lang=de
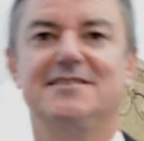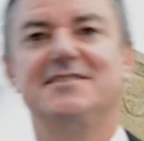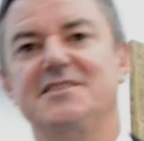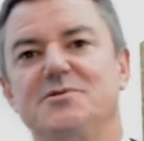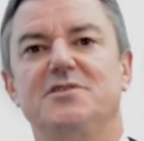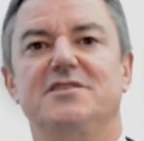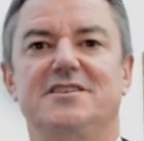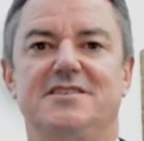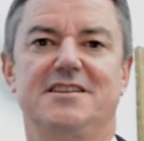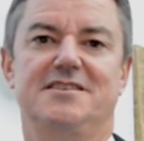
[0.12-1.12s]
Sie suchen
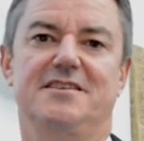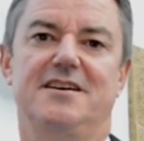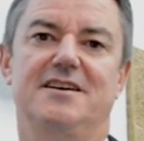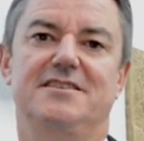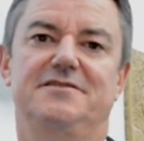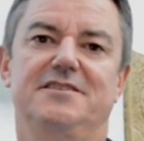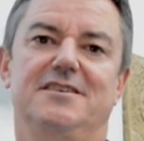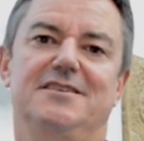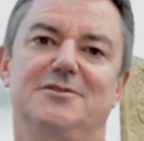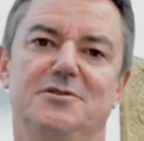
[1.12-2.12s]
das Dezernat
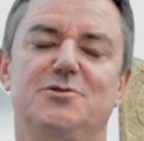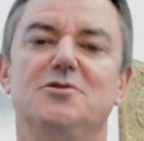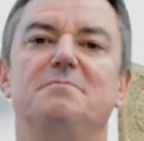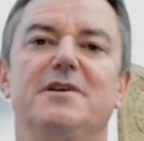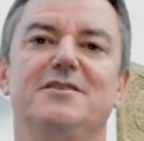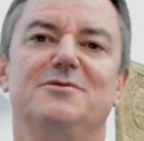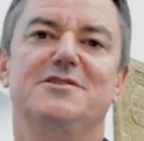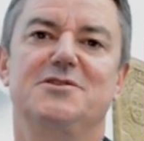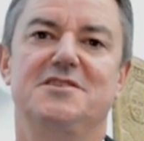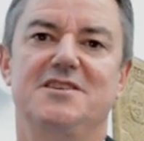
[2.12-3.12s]
für Kultur, Bildung
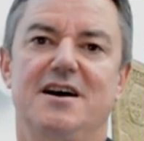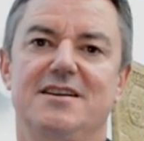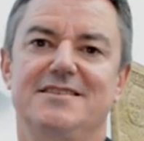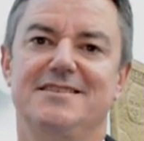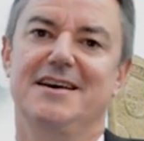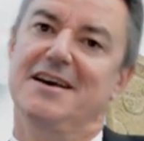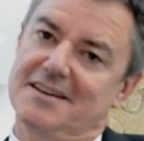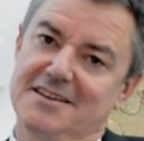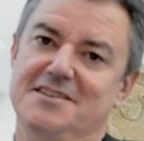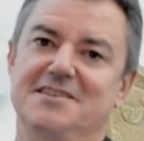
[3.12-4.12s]
und Soziales.
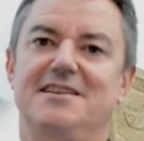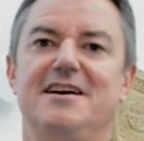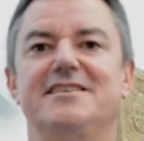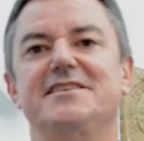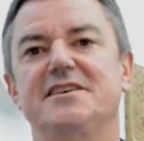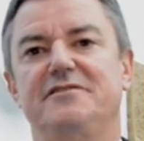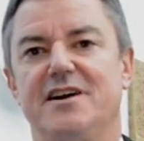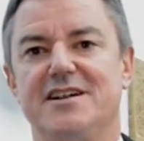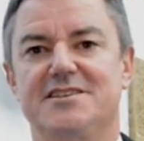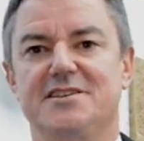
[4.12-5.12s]
Da sind Sie leider hier
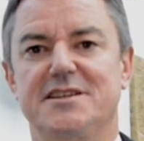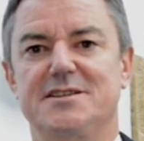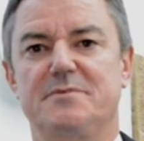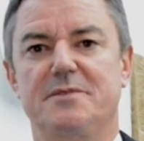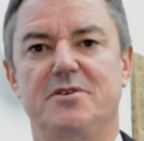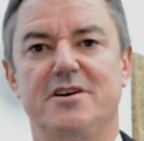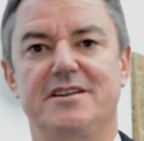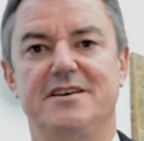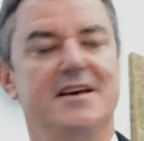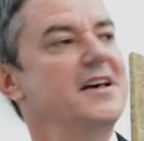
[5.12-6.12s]
falsch in diesem
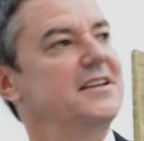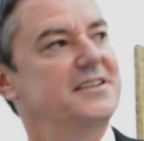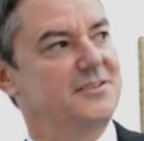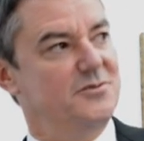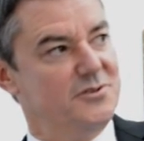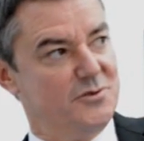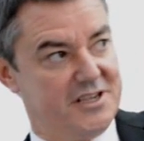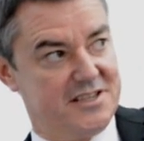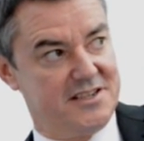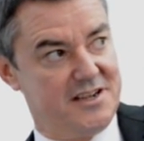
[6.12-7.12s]
Gebäude. Das
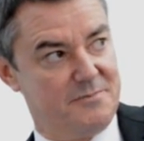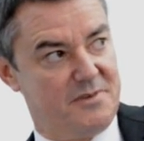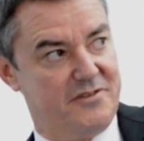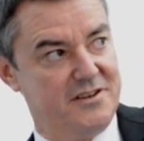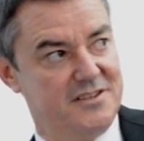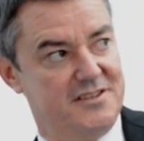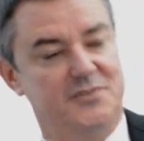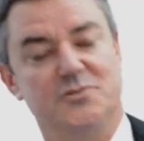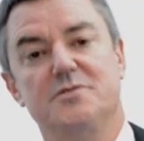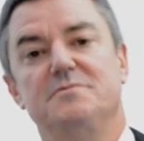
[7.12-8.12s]
Kulturdezernat befindet
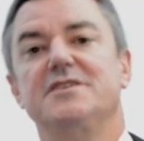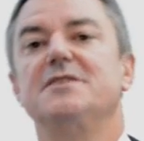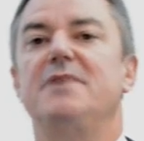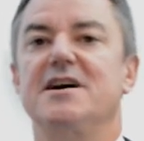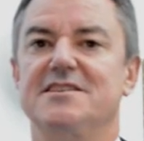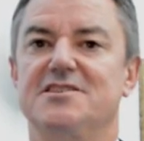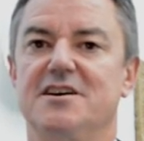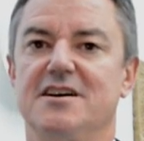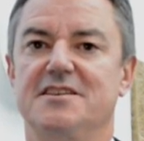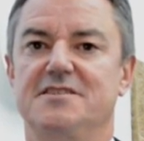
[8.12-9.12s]
sich drüben in der Basler
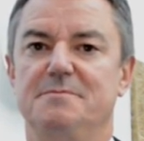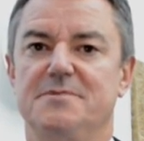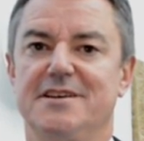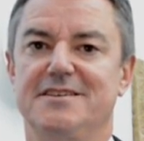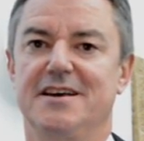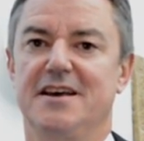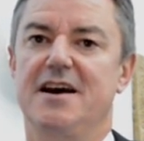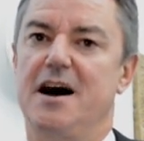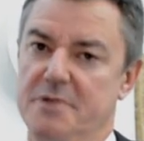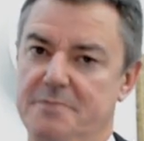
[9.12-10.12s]
Straße 17.
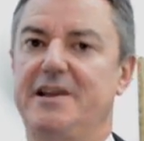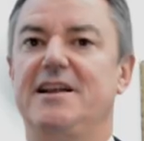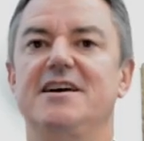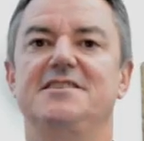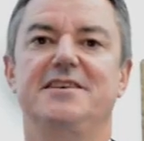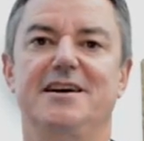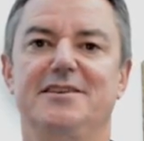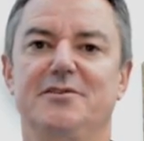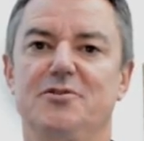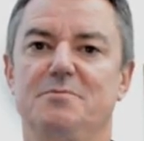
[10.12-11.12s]
Aber ich begleite Sie
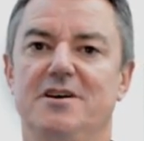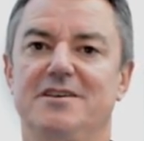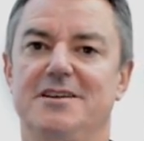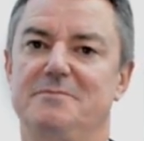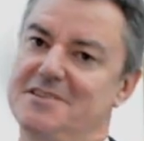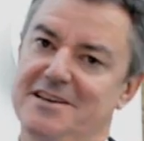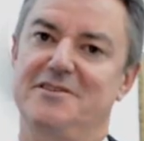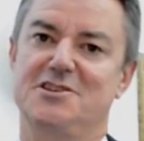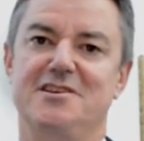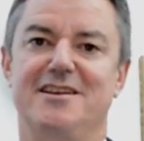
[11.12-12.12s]
gerne rüber, damit es
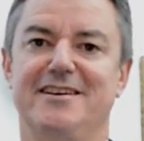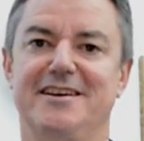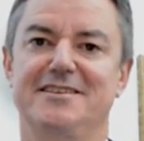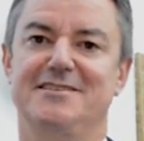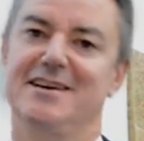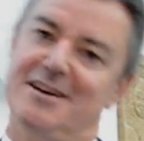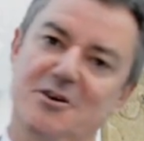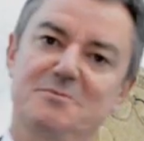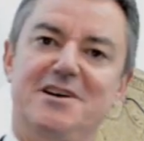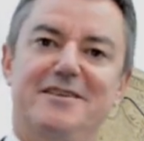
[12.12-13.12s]
etwas schneller geht.
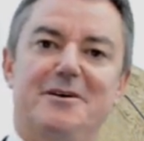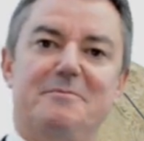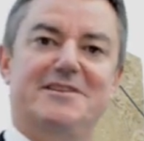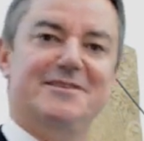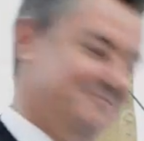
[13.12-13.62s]
Kommen Sie einfach mit.